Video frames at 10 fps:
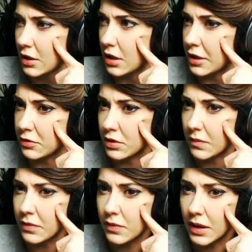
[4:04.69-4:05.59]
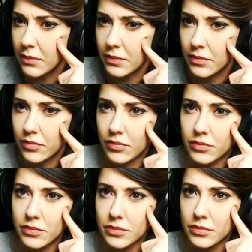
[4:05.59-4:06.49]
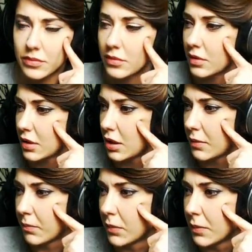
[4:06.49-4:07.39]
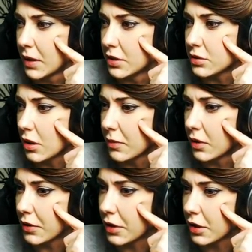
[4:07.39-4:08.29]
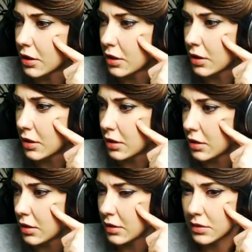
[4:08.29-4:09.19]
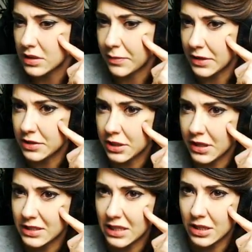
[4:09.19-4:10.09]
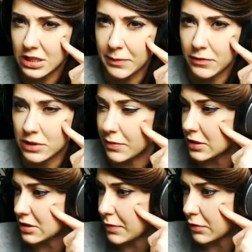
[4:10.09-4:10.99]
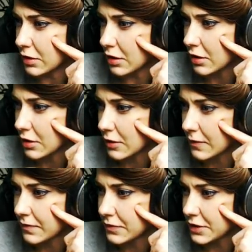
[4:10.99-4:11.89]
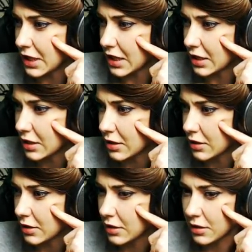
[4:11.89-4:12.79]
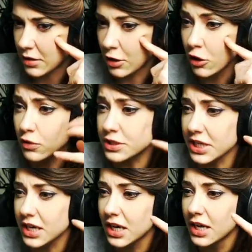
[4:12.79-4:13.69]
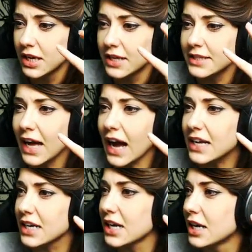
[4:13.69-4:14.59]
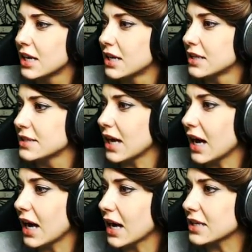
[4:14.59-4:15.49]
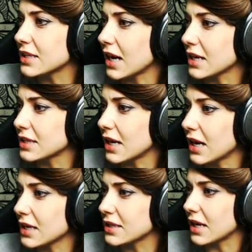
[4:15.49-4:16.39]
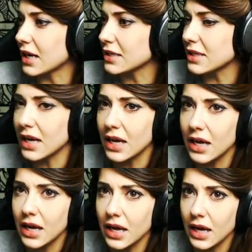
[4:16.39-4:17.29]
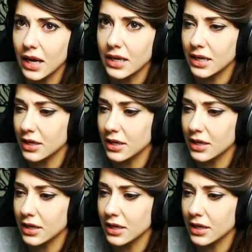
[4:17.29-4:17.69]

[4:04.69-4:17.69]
A ja tu nie byłam. Memento mori. Zapalić się da? Da się na pewno zapalić zapałki. Ciach. Kluczyk! Tak! Tak, tak, tak, tak, tak!